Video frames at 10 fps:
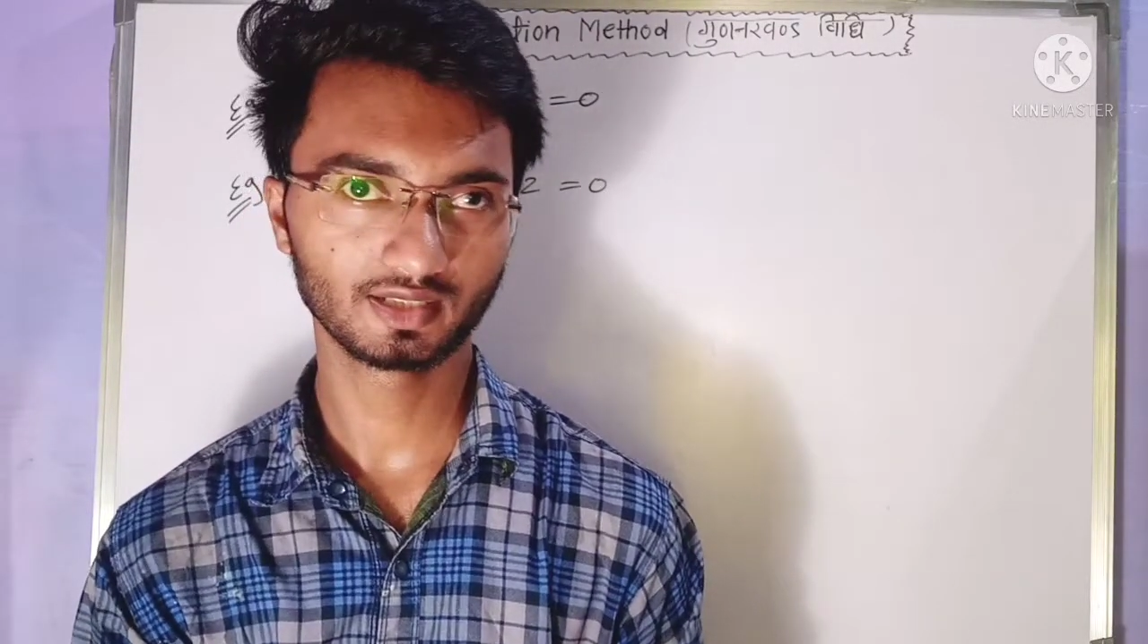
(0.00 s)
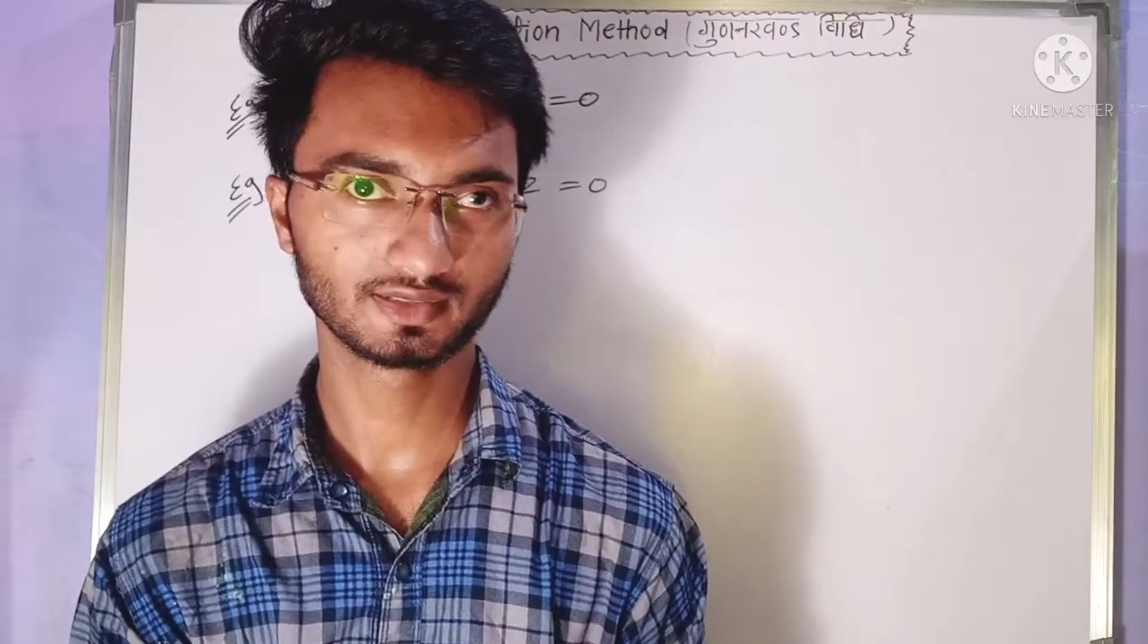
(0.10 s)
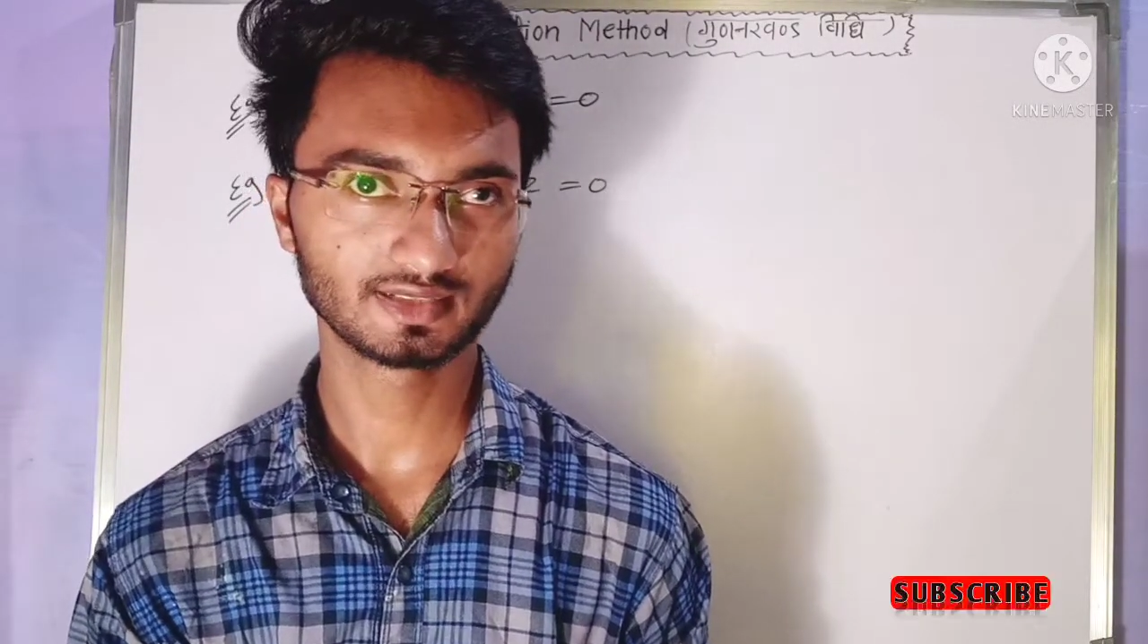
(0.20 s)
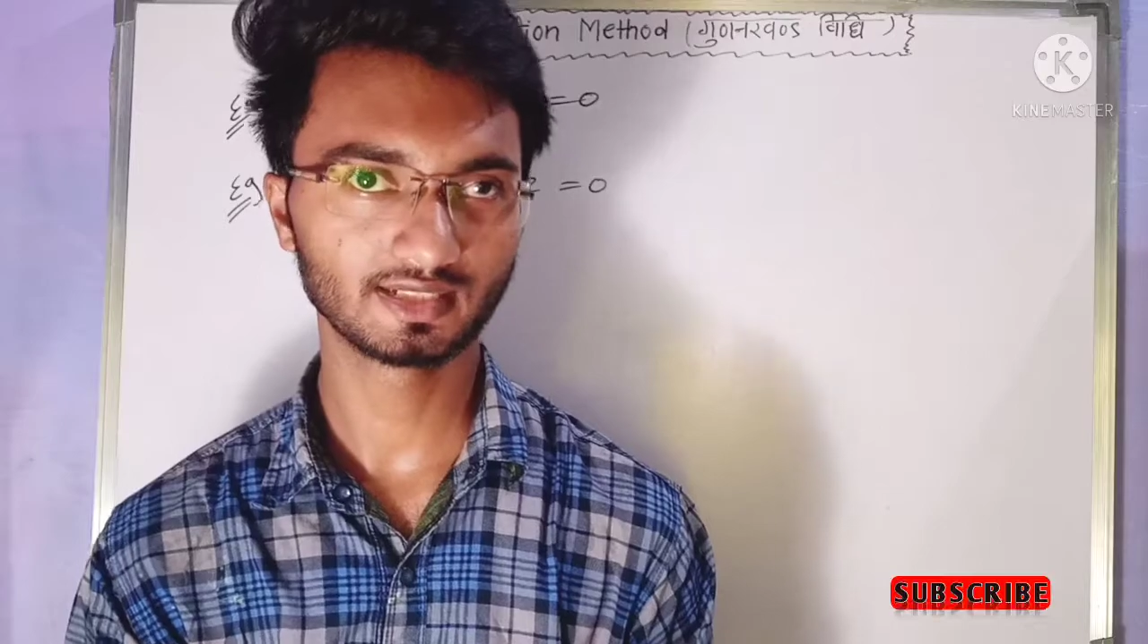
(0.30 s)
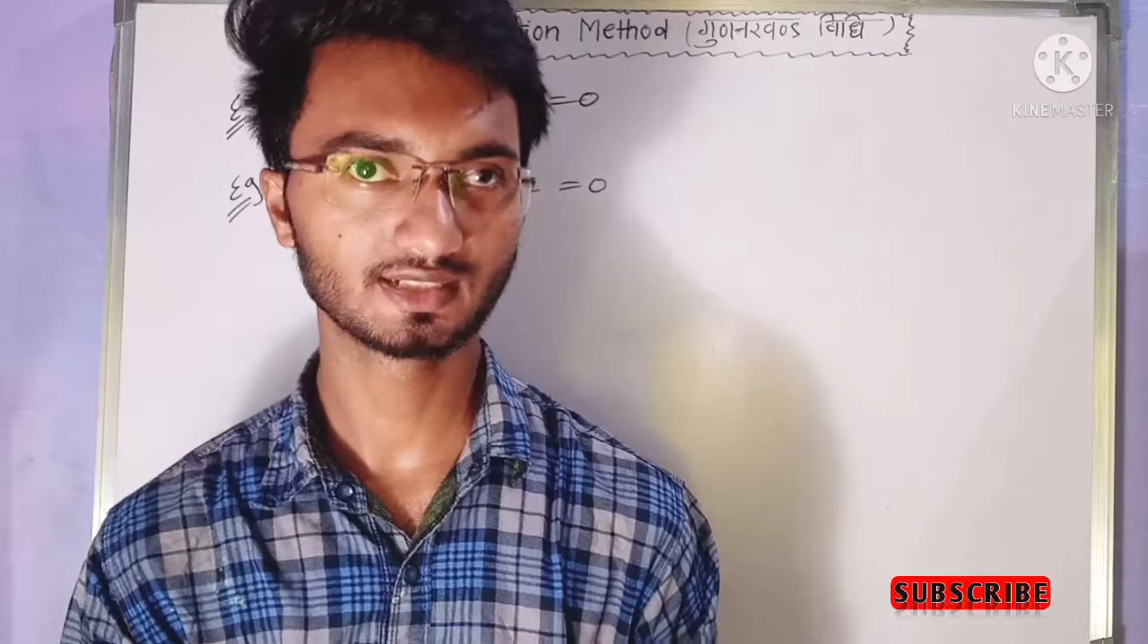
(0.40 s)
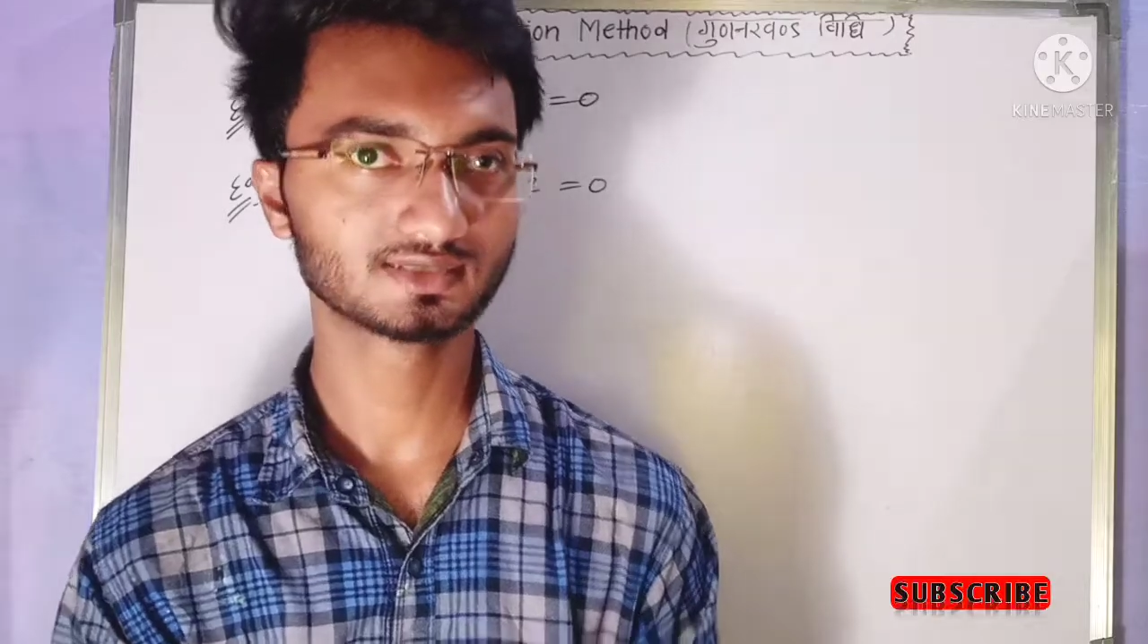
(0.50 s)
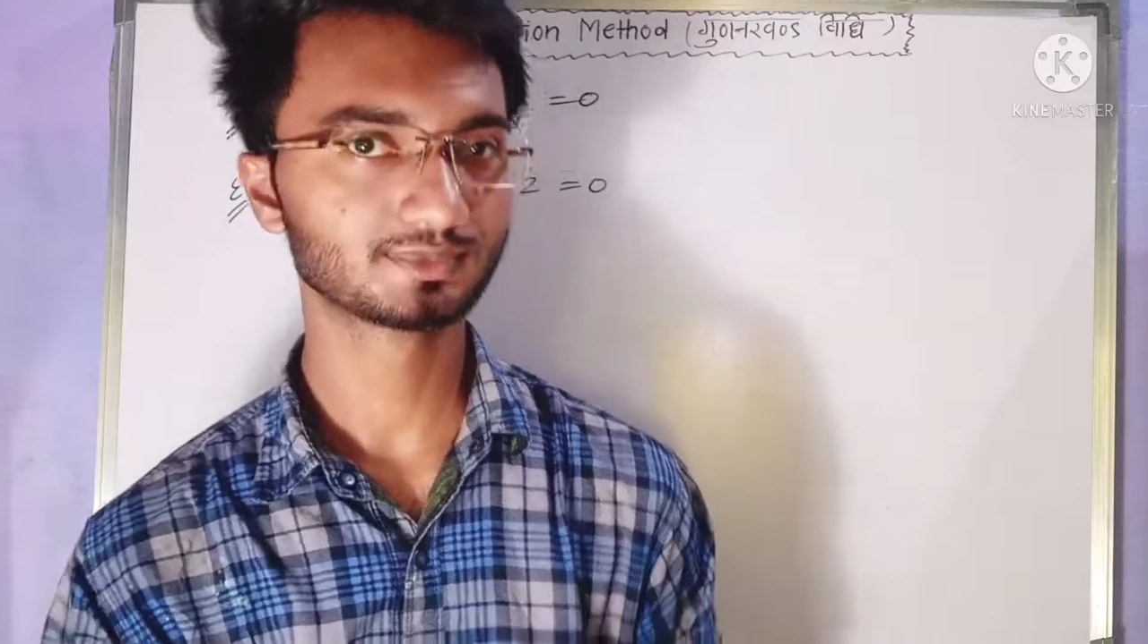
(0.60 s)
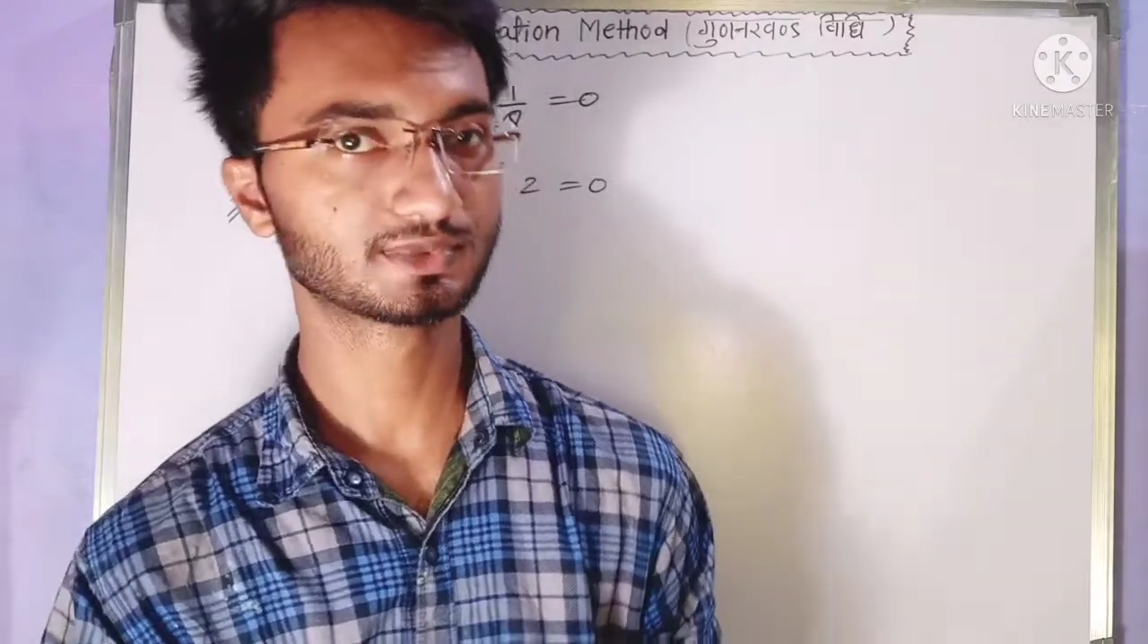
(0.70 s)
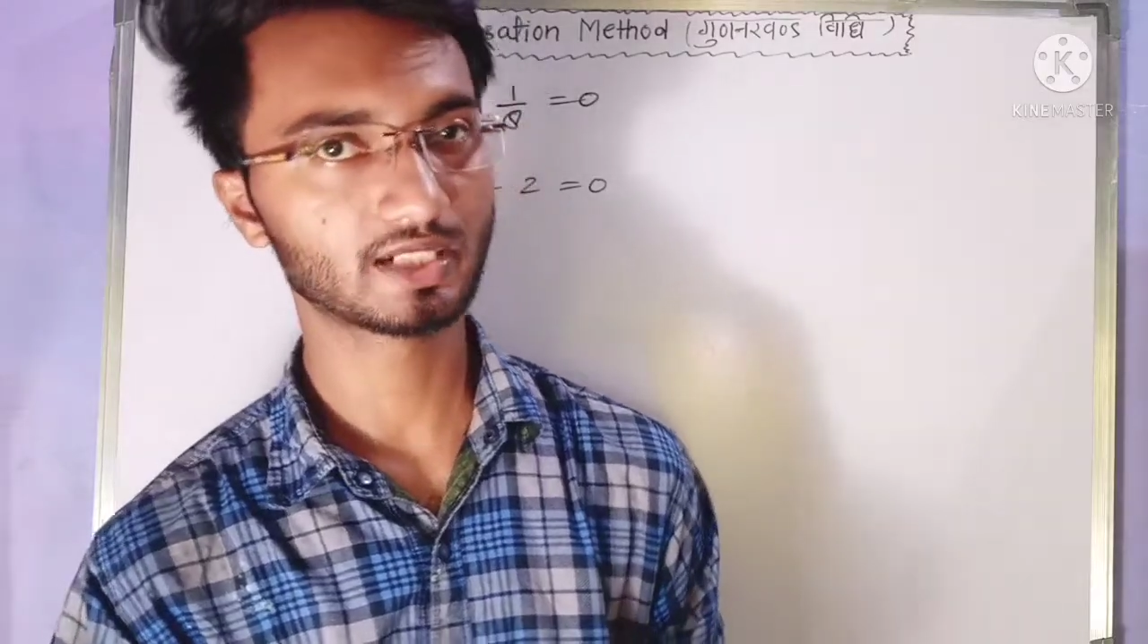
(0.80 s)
लाइक करें एंड चैनल